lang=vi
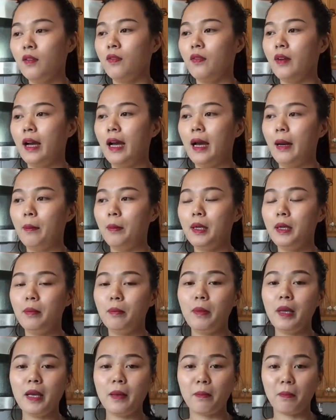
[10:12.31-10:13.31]
và
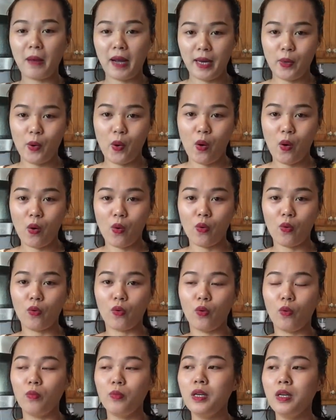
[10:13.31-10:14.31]
Minh biết may đồ
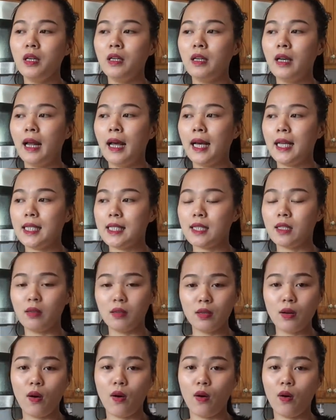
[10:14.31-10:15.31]
cũng như là
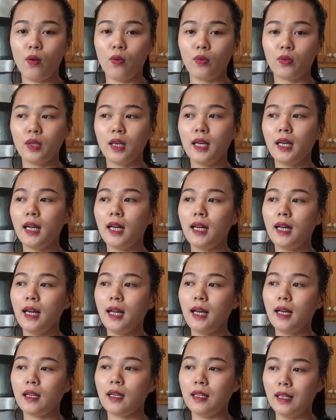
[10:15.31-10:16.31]
sửa đồ, cho nên
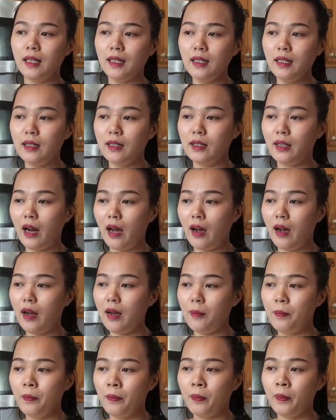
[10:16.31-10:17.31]
á, những người đó